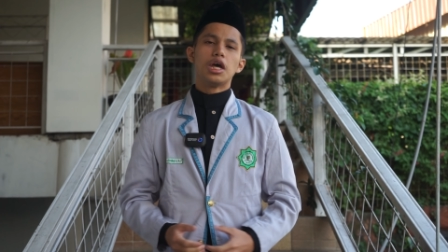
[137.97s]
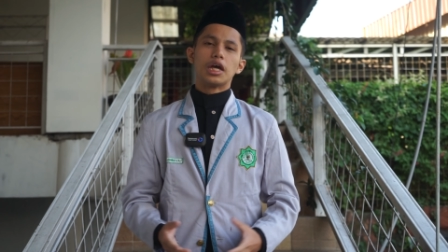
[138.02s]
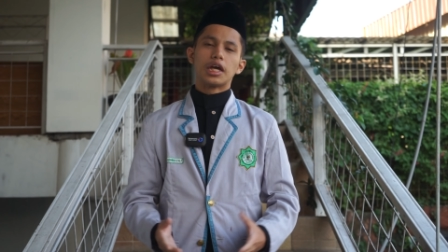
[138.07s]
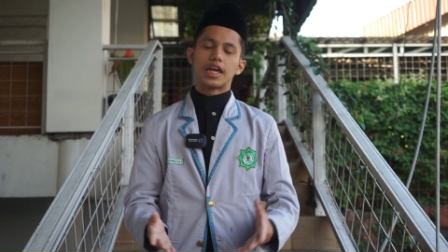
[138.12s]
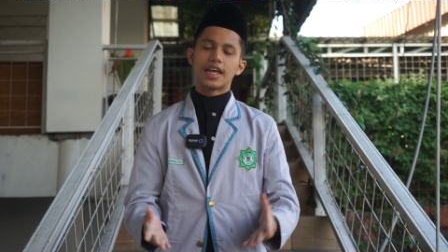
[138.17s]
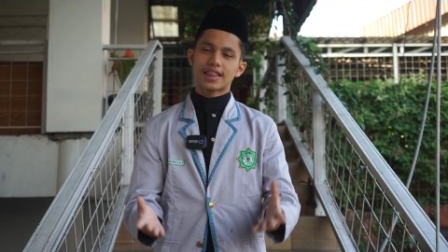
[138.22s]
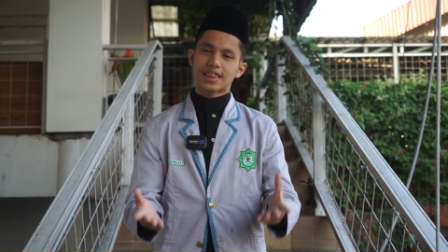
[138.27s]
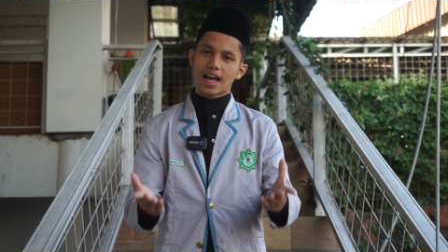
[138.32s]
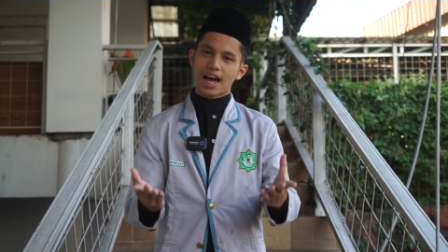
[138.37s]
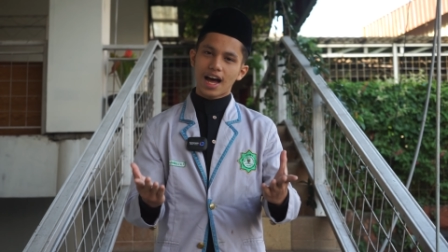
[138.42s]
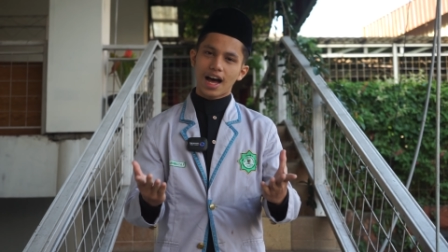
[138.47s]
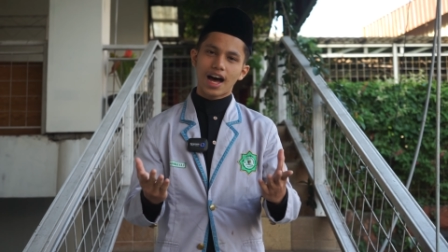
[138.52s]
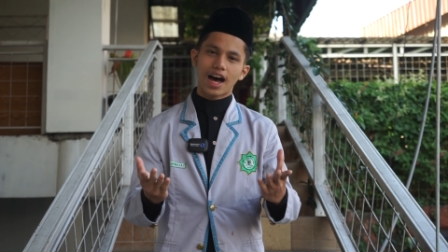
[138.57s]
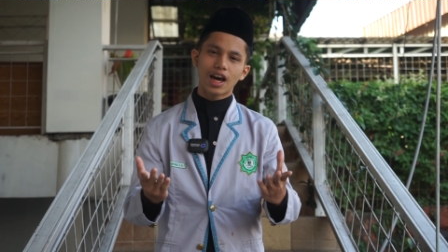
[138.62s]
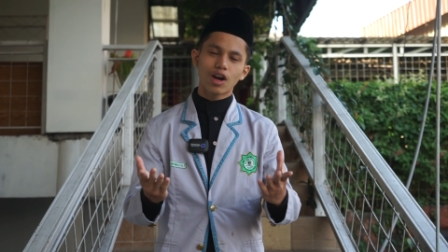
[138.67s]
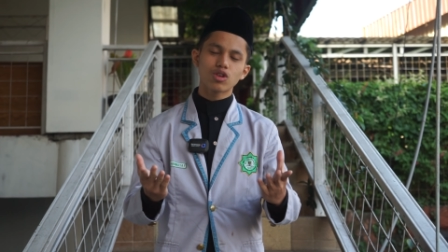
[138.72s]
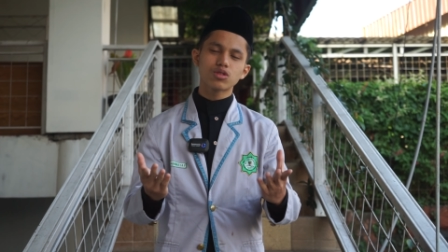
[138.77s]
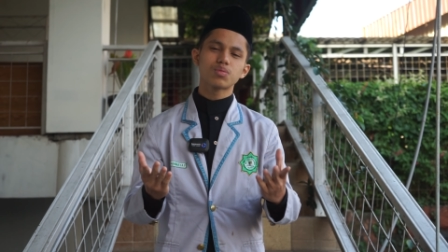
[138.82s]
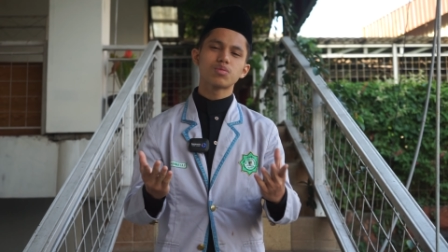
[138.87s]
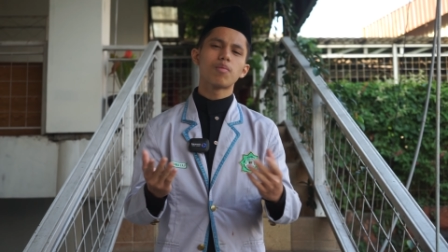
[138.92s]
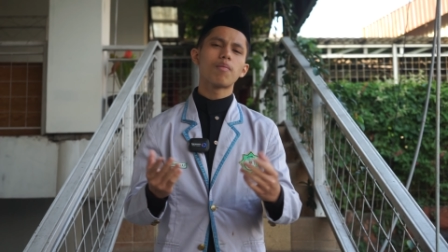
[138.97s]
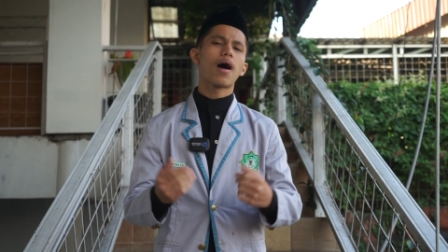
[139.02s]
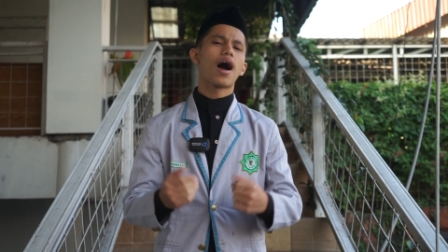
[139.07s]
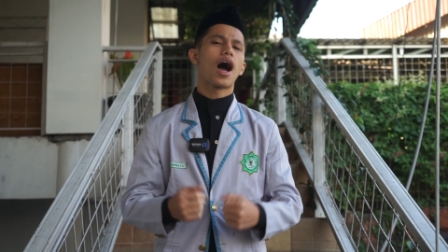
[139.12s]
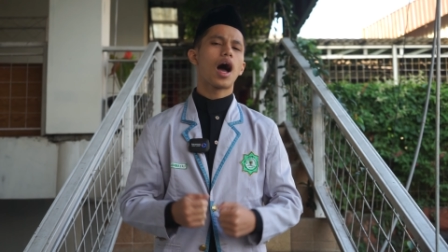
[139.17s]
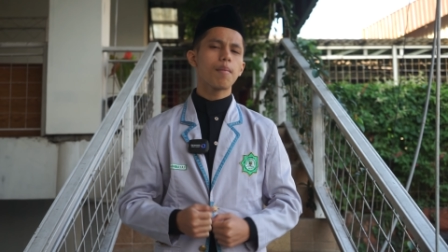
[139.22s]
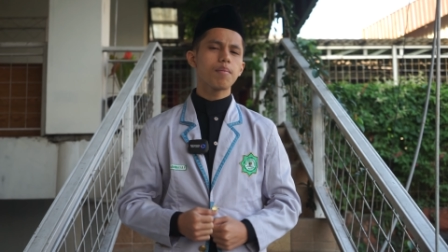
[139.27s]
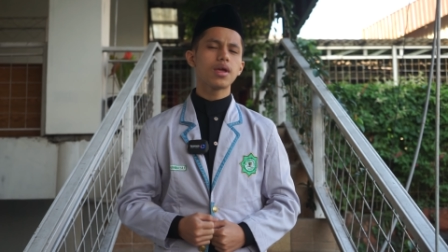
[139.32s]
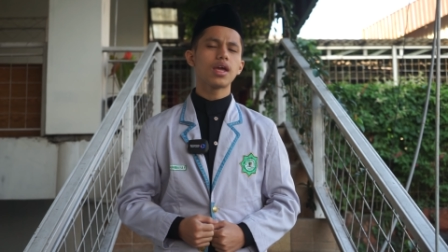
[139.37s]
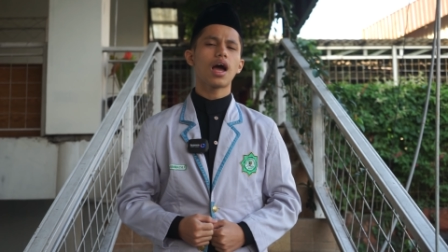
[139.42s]
kita harus
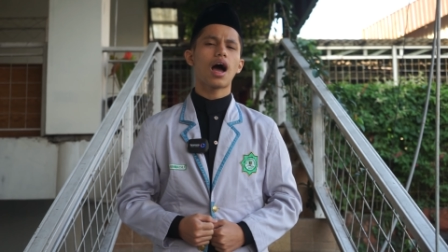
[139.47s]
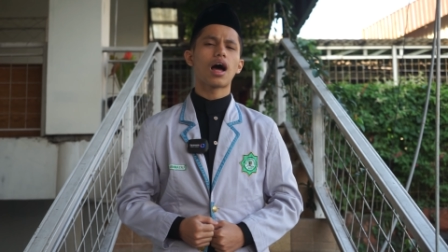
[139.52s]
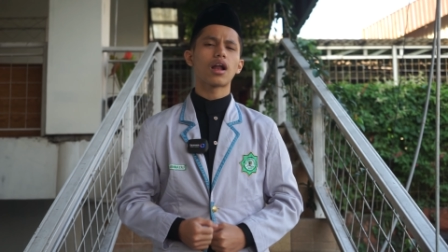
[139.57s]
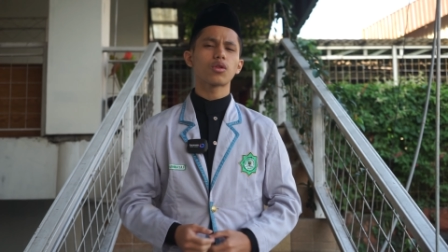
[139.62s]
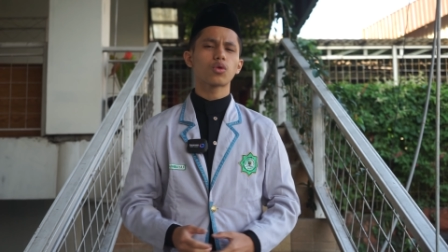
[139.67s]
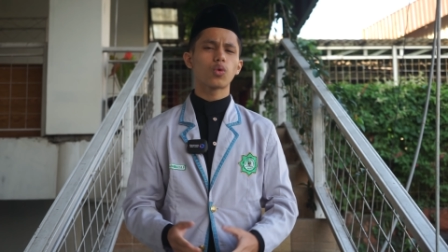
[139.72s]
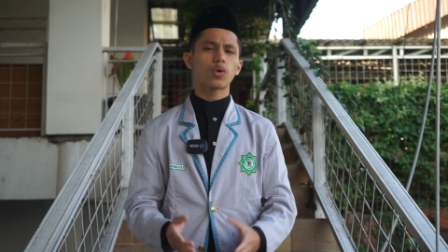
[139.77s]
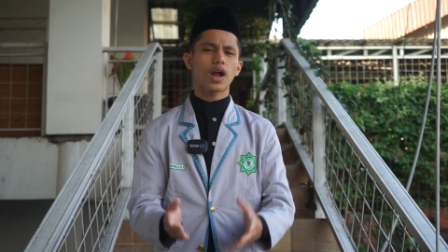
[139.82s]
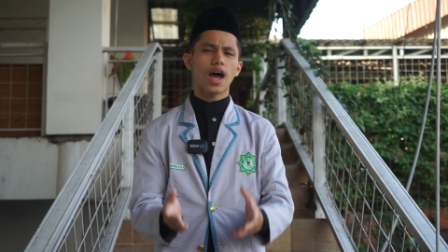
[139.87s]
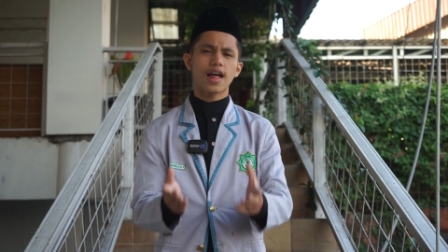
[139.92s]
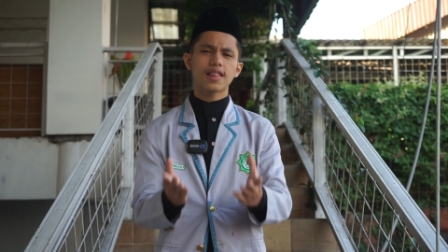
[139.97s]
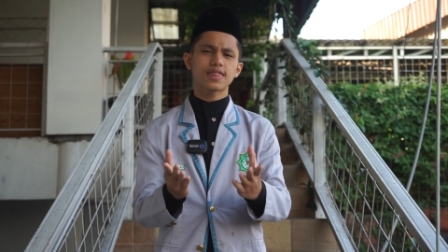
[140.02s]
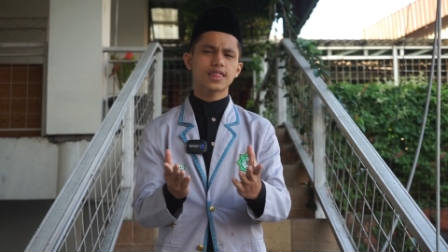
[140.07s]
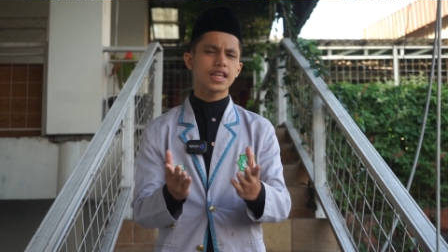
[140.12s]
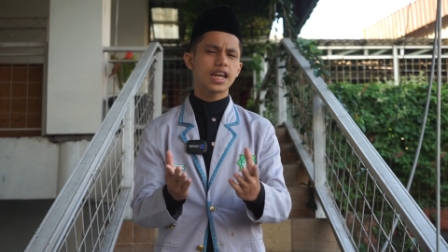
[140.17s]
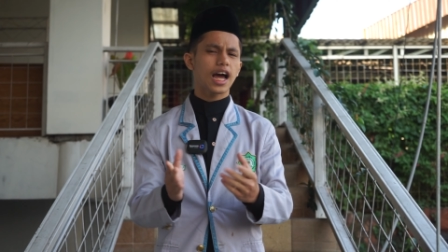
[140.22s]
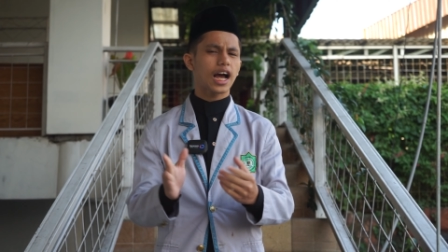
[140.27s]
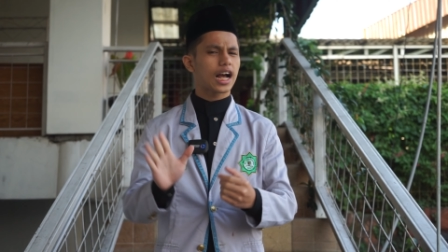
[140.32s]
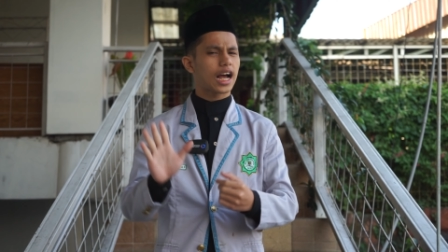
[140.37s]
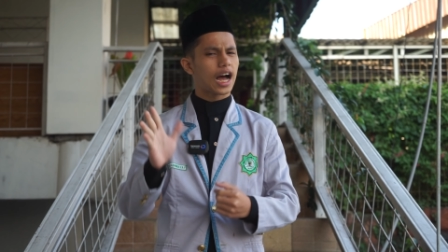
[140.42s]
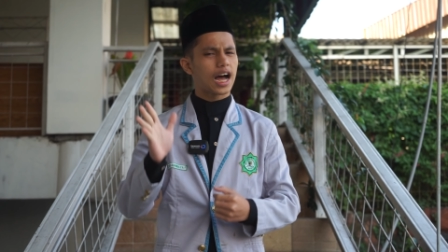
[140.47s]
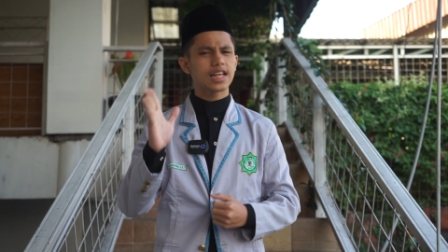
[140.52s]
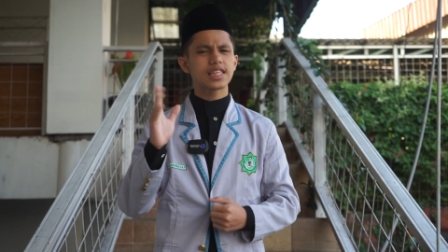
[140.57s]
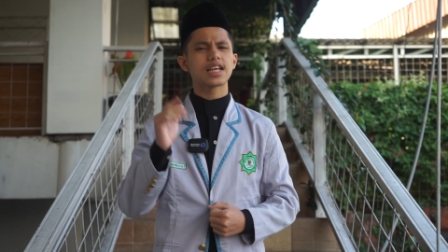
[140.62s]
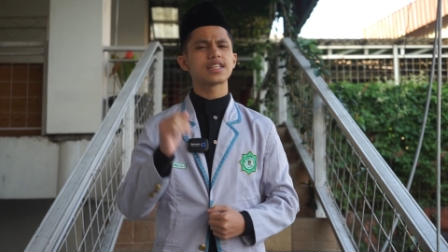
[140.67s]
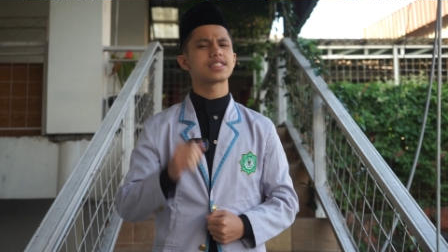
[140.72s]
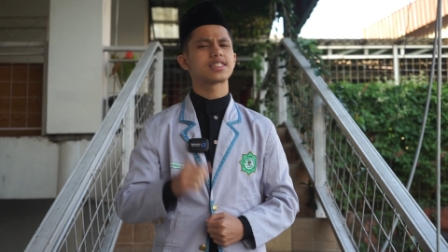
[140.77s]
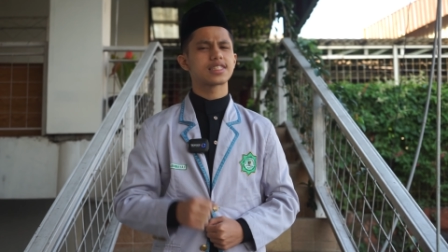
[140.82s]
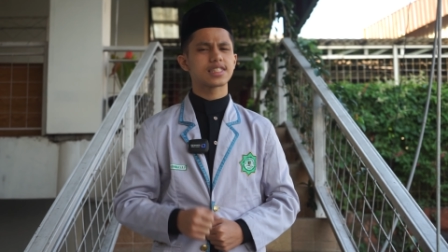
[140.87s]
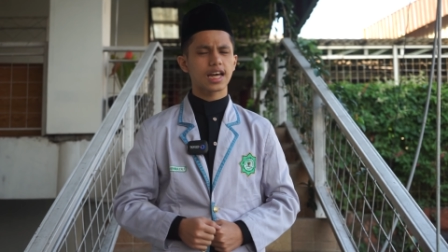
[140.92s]
memahami Al-Quran tidak hanya
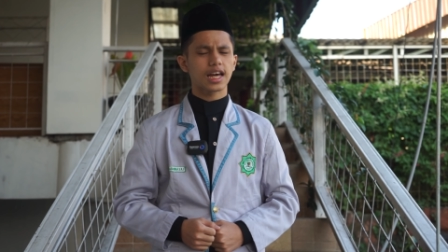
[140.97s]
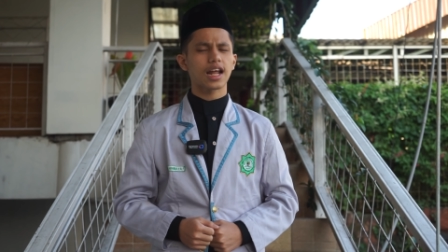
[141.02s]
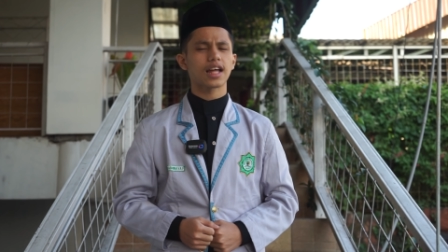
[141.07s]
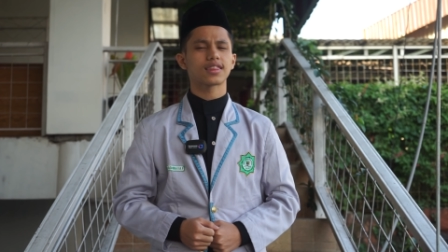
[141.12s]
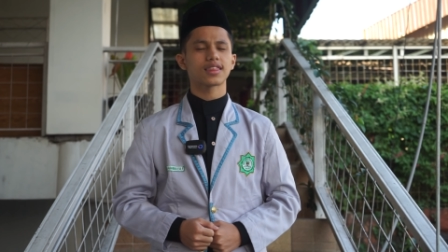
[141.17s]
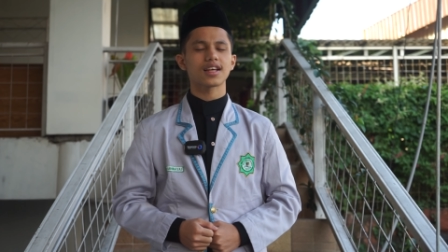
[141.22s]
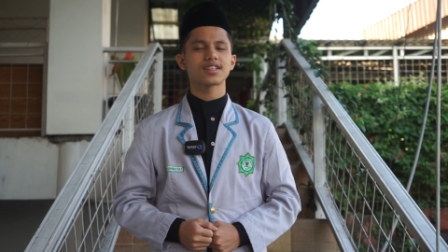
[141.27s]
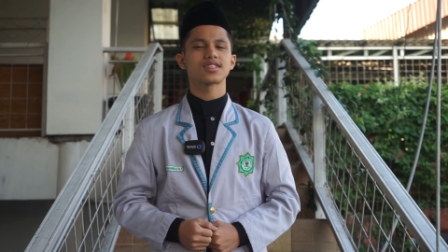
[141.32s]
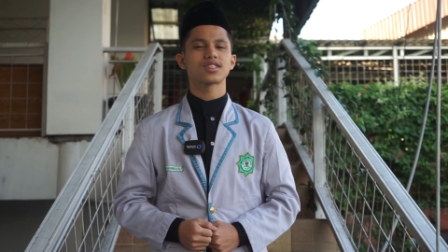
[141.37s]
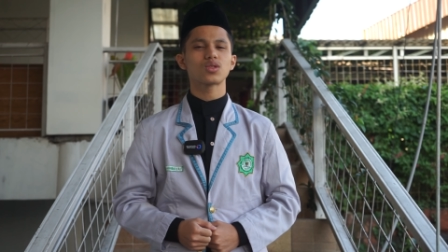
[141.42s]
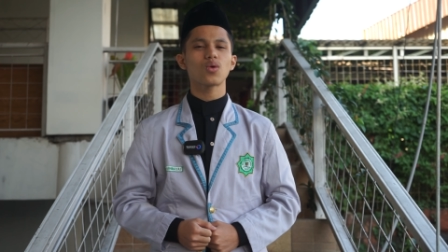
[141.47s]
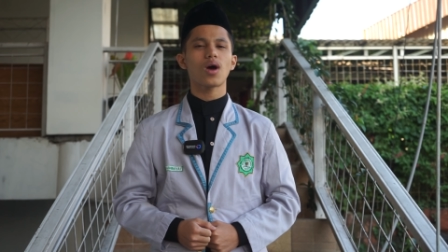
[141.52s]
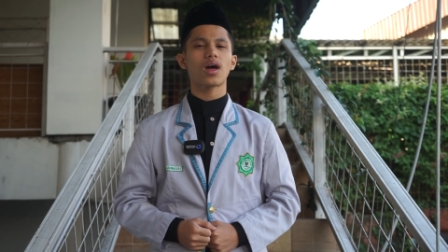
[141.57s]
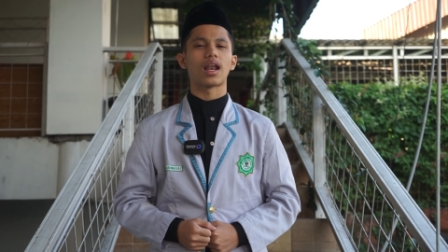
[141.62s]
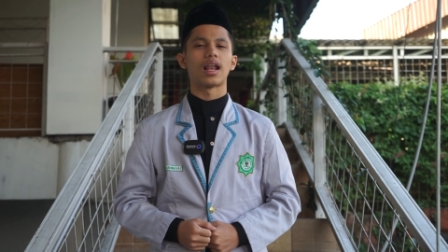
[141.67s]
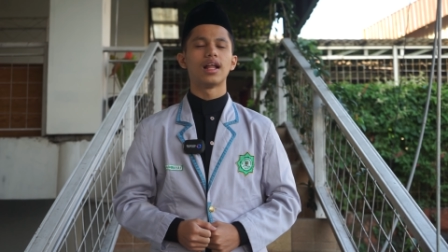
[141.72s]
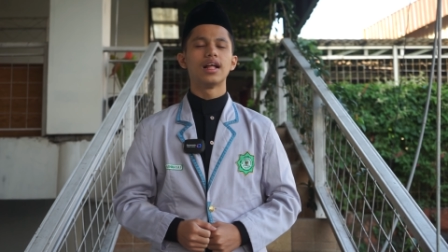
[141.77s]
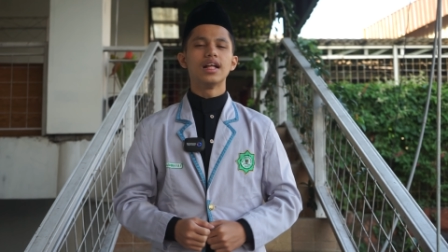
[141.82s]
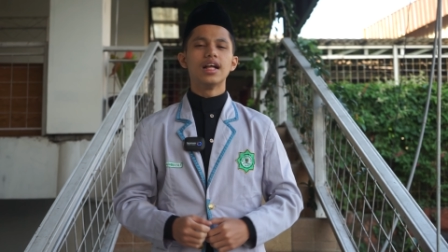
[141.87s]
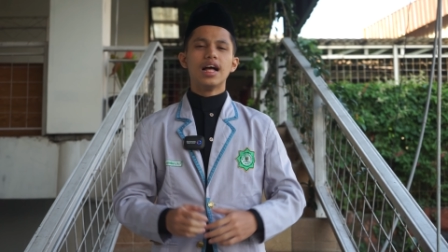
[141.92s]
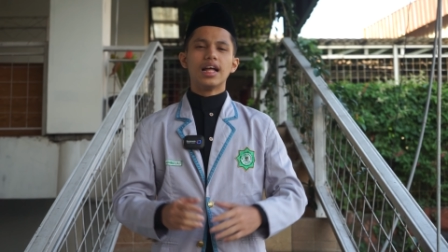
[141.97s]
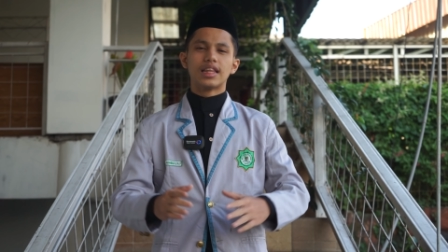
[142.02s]
secara tekstual,